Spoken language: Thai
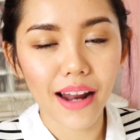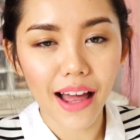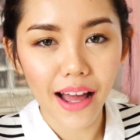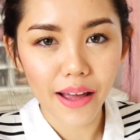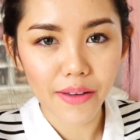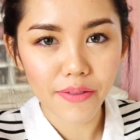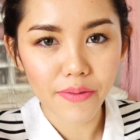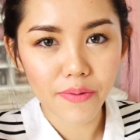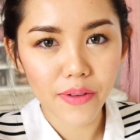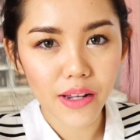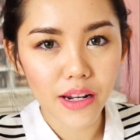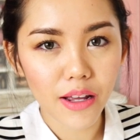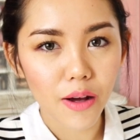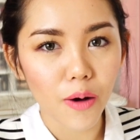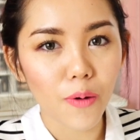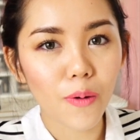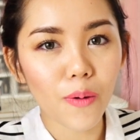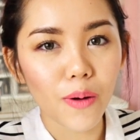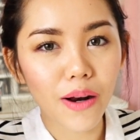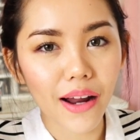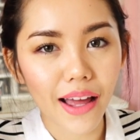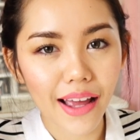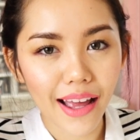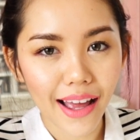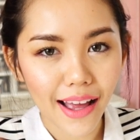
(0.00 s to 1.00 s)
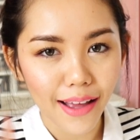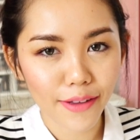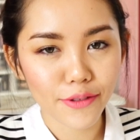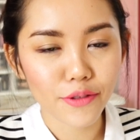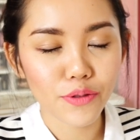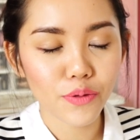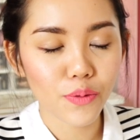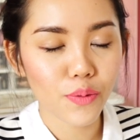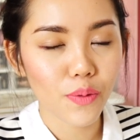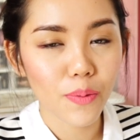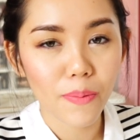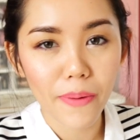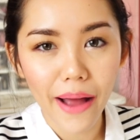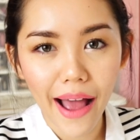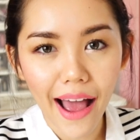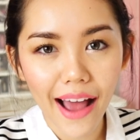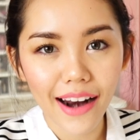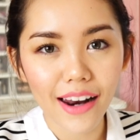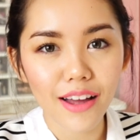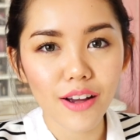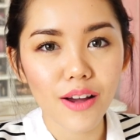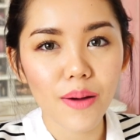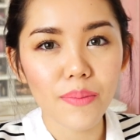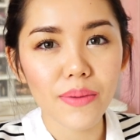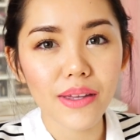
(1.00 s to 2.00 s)
หลายวิดีโอหลาย How To มาก
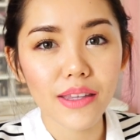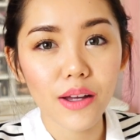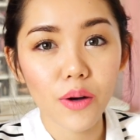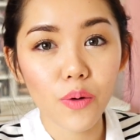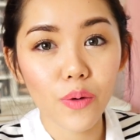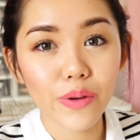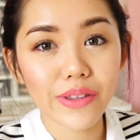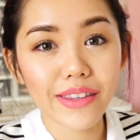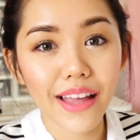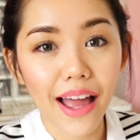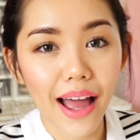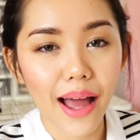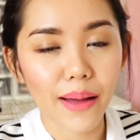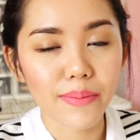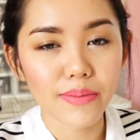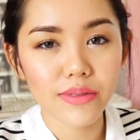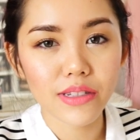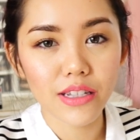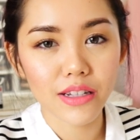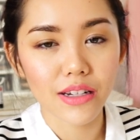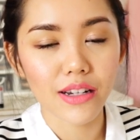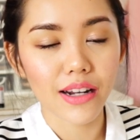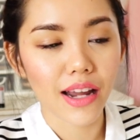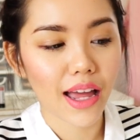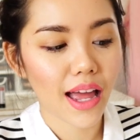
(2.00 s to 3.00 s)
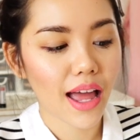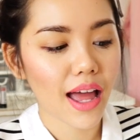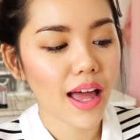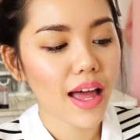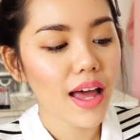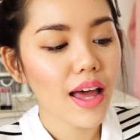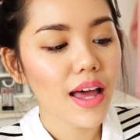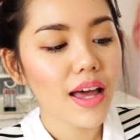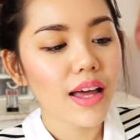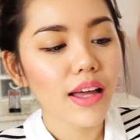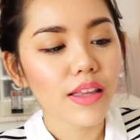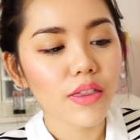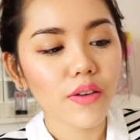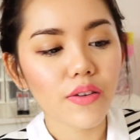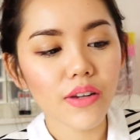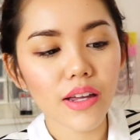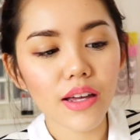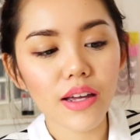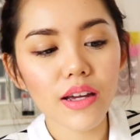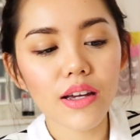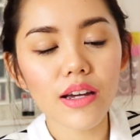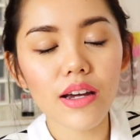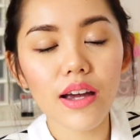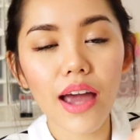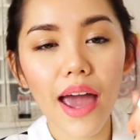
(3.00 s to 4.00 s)
แล้วก็มีแต่คนถามถึงนะคะตัวนี้
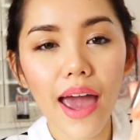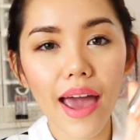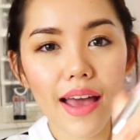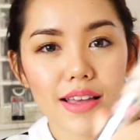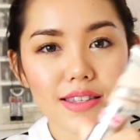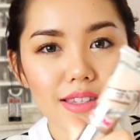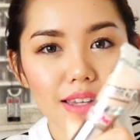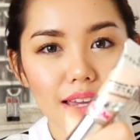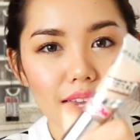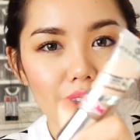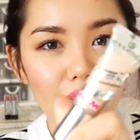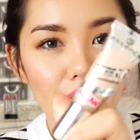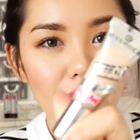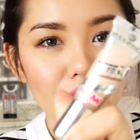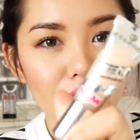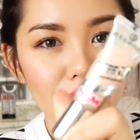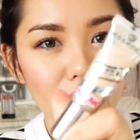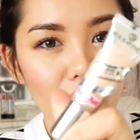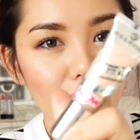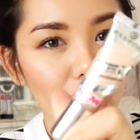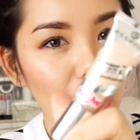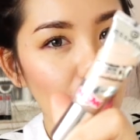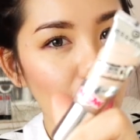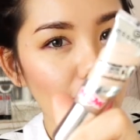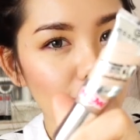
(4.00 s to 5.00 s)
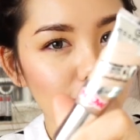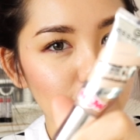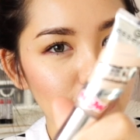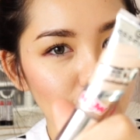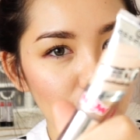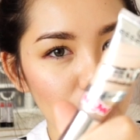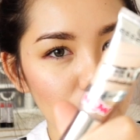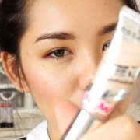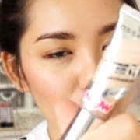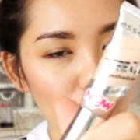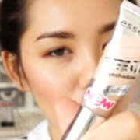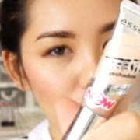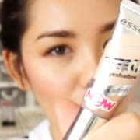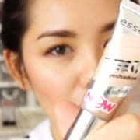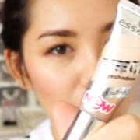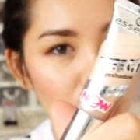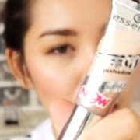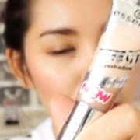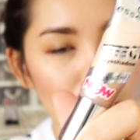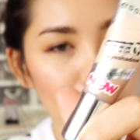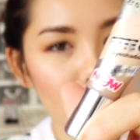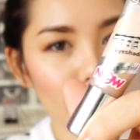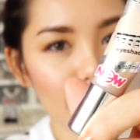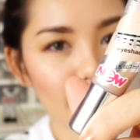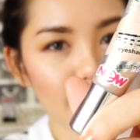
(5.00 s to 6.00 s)
คือ Essence Effect Eye Shadow ค่ะ
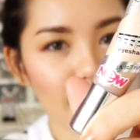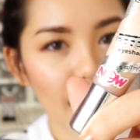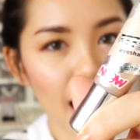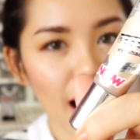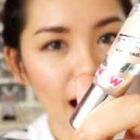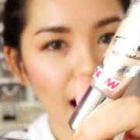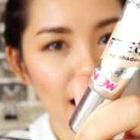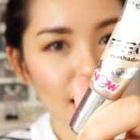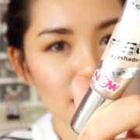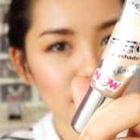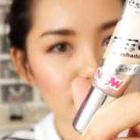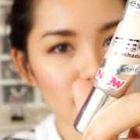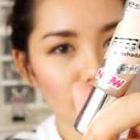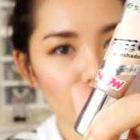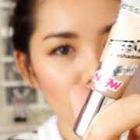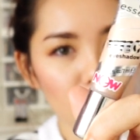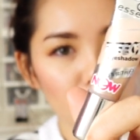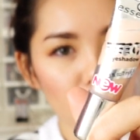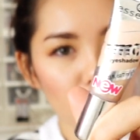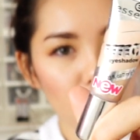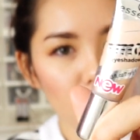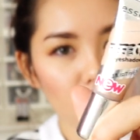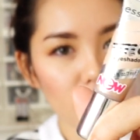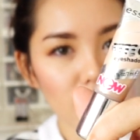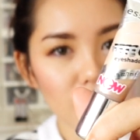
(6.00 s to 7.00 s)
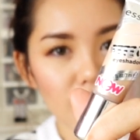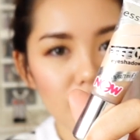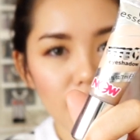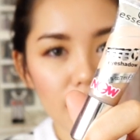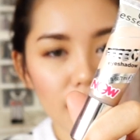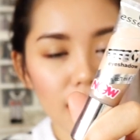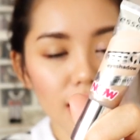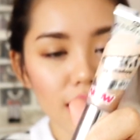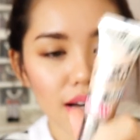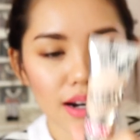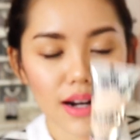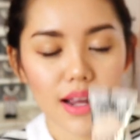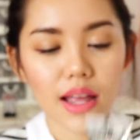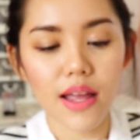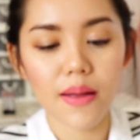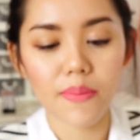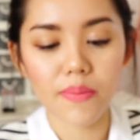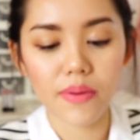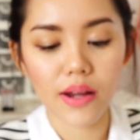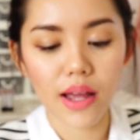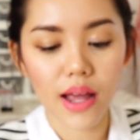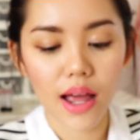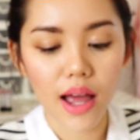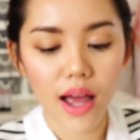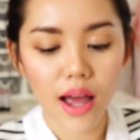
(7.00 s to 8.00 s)
เป็น Eye Shadow เนื้อครีม
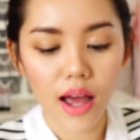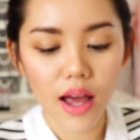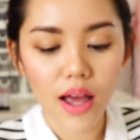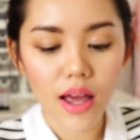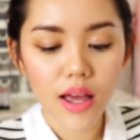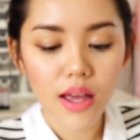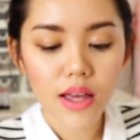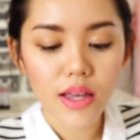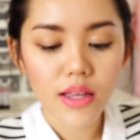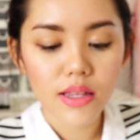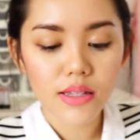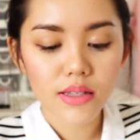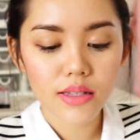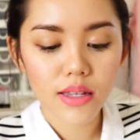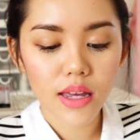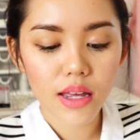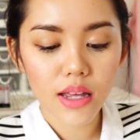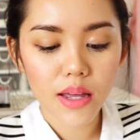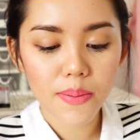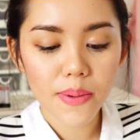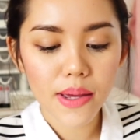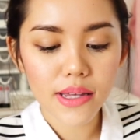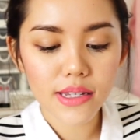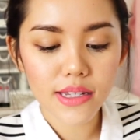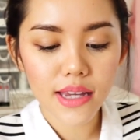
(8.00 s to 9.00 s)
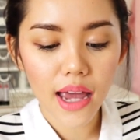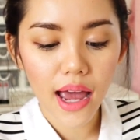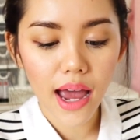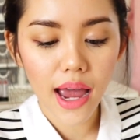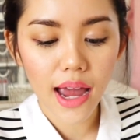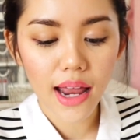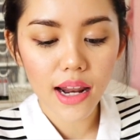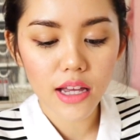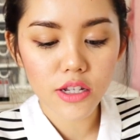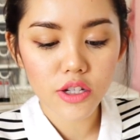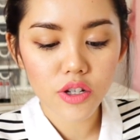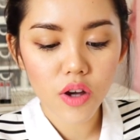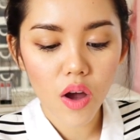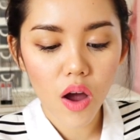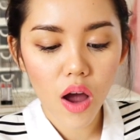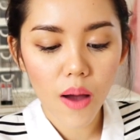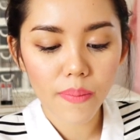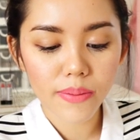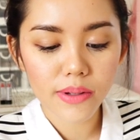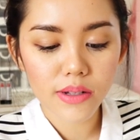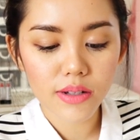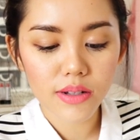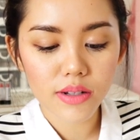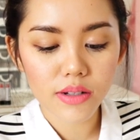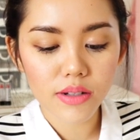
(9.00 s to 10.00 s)
นะคะสีที่พี่ใช้และชอบ
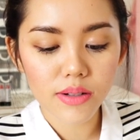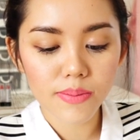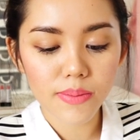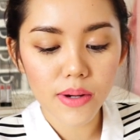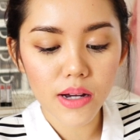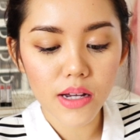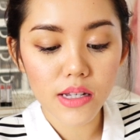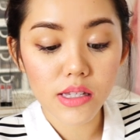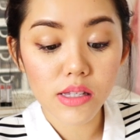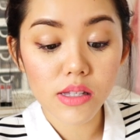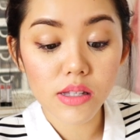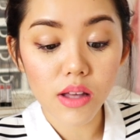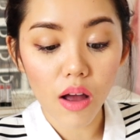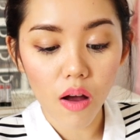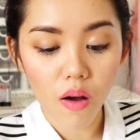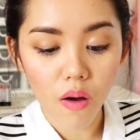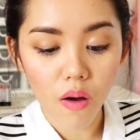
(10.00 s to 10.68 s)
คือเบอร์